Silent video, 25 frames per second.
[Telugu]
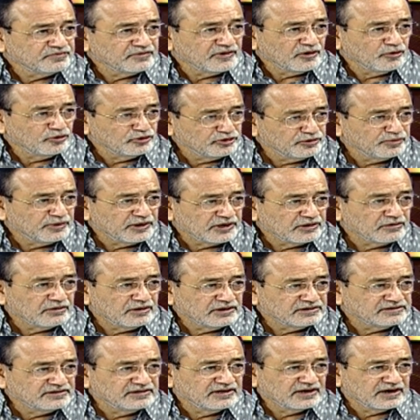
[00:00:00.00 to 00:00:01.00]

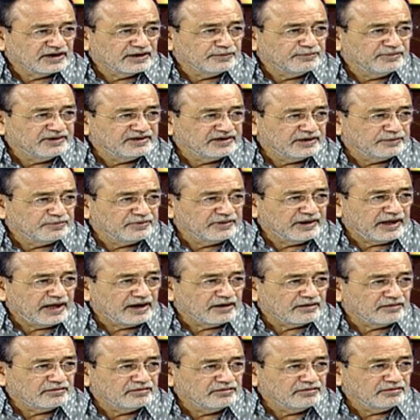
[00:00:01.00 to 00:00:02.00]
గుర్తుపెట్టుకోవాల్సింది ఇక్కడ బీజేపీ
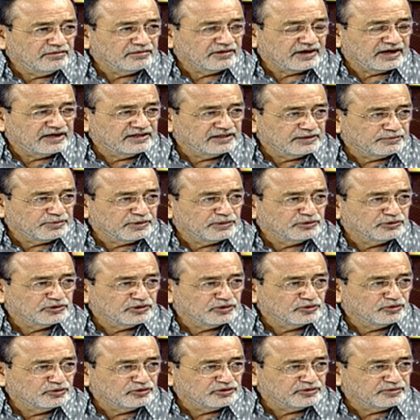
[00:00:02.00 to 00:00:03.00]
నాయకులు కేంద్ర ప్రభుత్వం
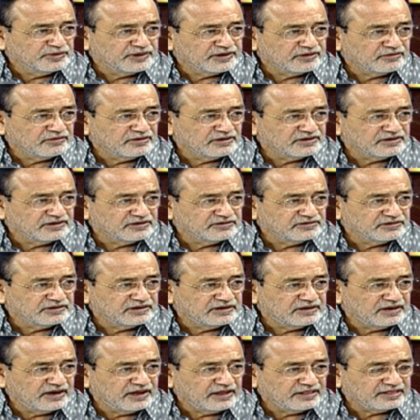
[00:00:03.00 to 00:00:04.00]
గుర్తుపెట్టుకోవాల్సిన అవసరం
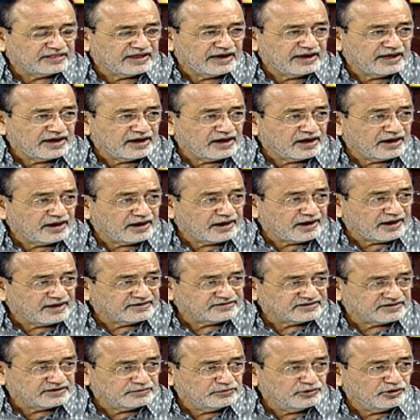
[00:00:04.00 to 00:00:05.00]
ఏంటంటే తెలంగాణ
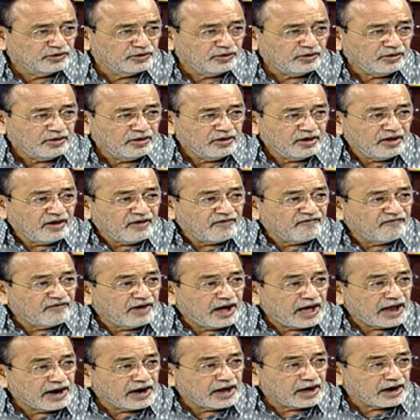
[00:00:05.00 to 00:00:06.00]
రాష్ట్రంలో
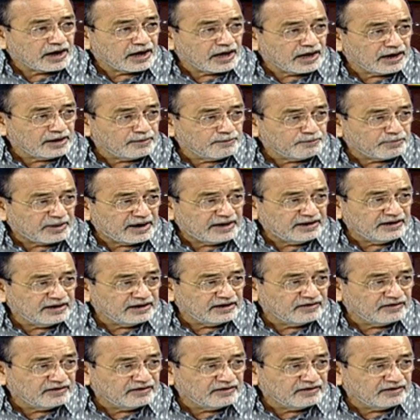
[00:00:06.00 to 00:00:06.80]
వానాకాలం పండిన